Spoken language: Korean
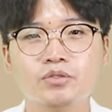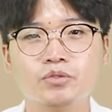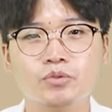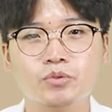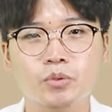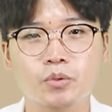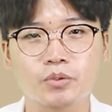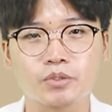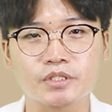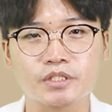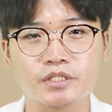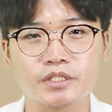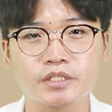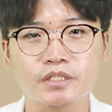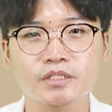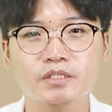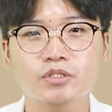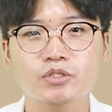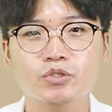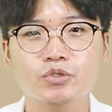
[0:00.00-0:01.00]

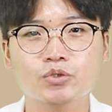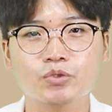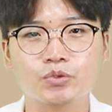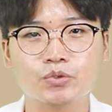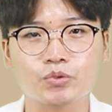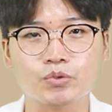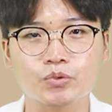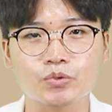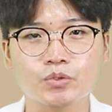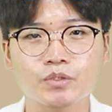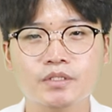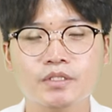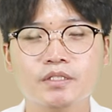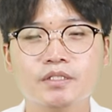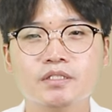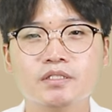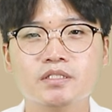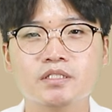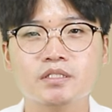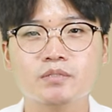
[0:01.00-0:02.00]
유동식, 주,
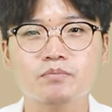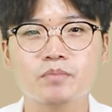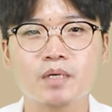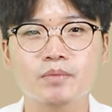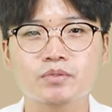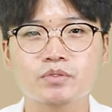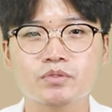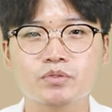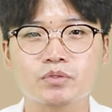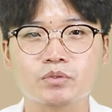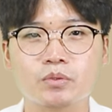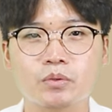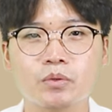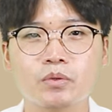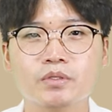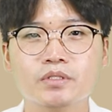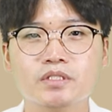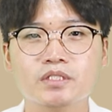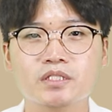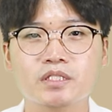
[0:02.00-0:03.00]
진밥
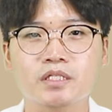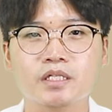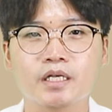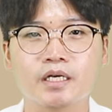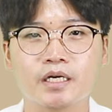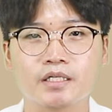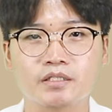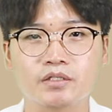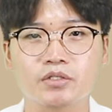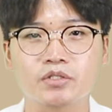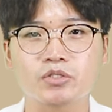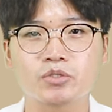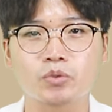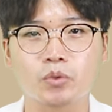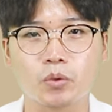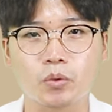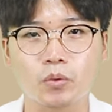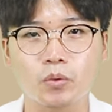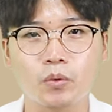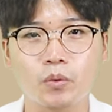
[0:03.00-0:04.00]
순으로 진행하는 것이
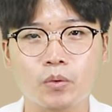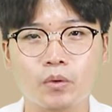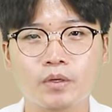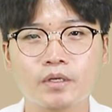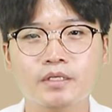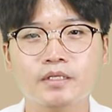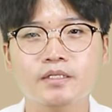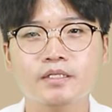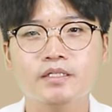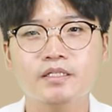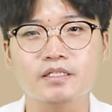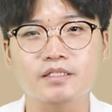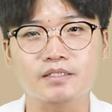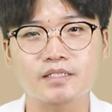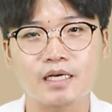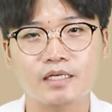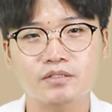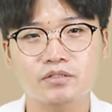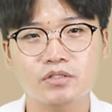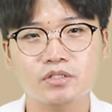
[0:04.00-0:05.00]
좋고 이
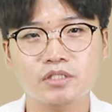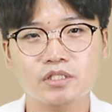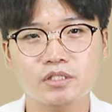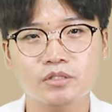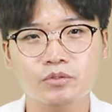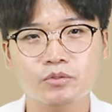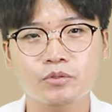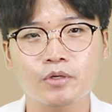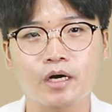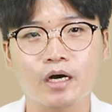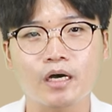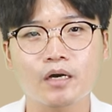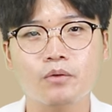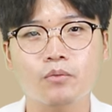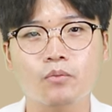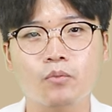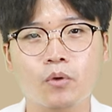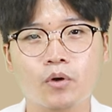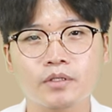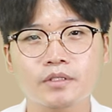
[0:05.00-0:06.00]
상처
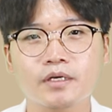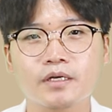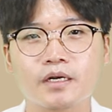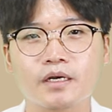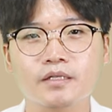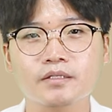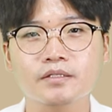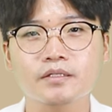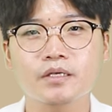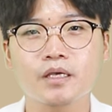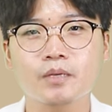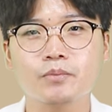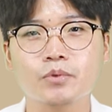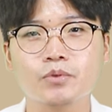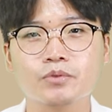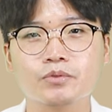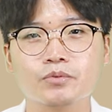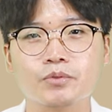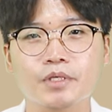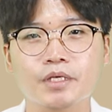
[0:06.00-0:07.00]
치유와 원활한
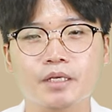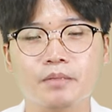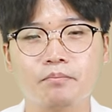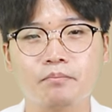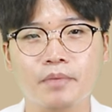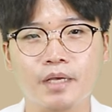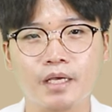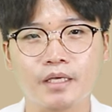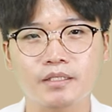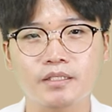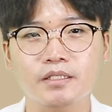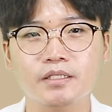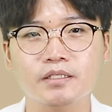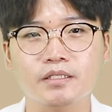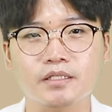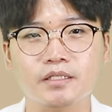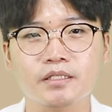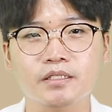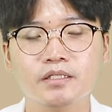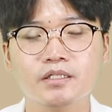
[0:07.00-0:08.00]
회복을 위해 매
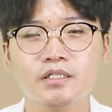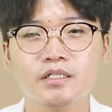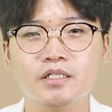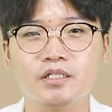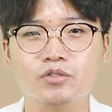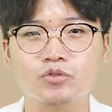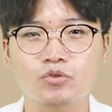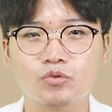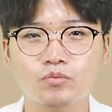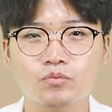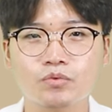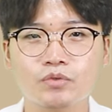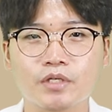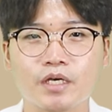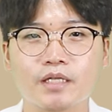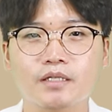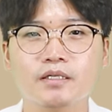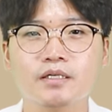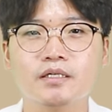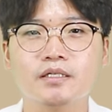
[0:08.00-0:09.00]
끼니 이
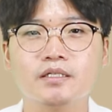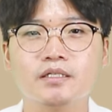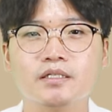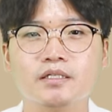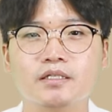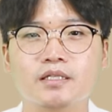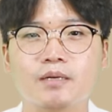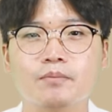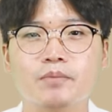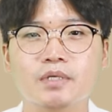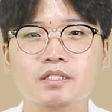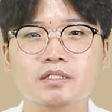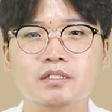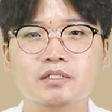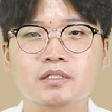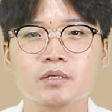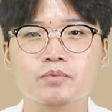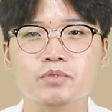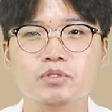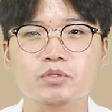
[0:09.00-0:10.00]
충분한 이
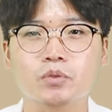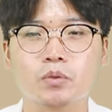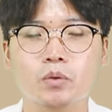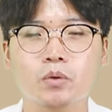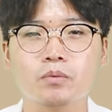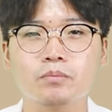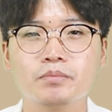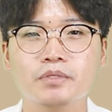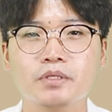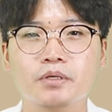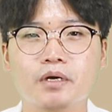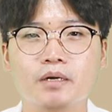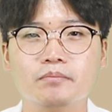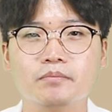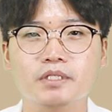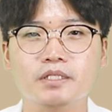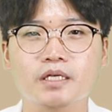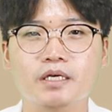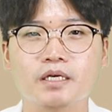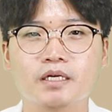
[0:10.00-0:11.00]
단백질 섭취도
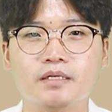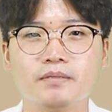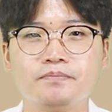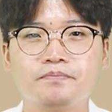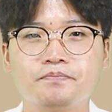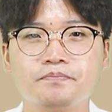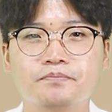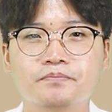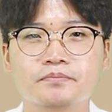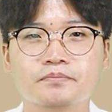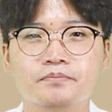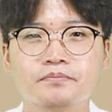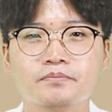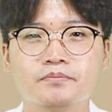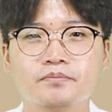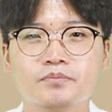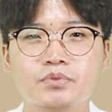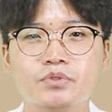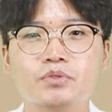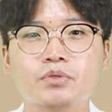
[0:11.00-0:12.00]
필요합니다.
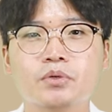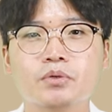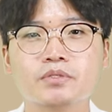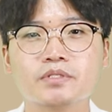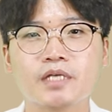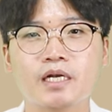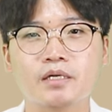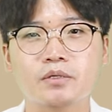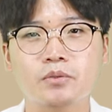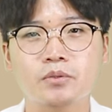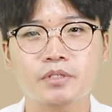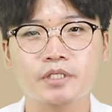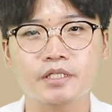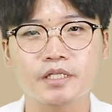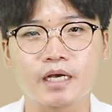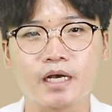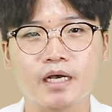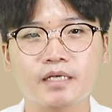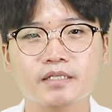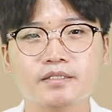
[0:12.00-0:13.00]
부드러운
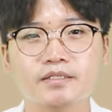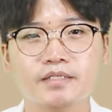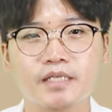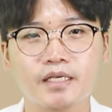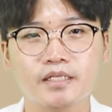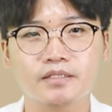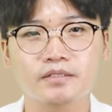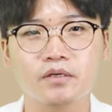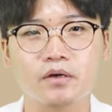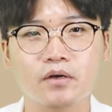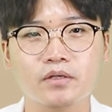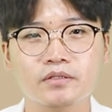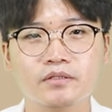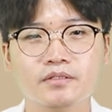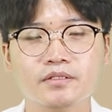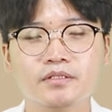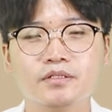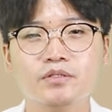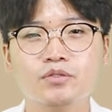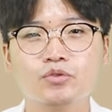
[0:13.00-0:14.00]
살코기나
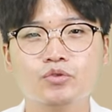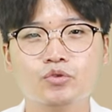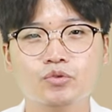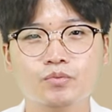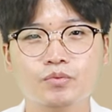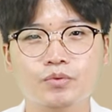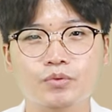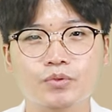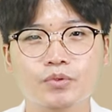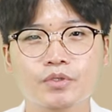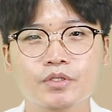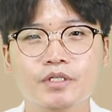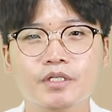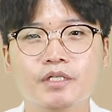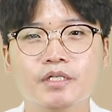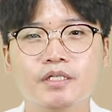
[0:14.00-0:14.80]
생선, 두부,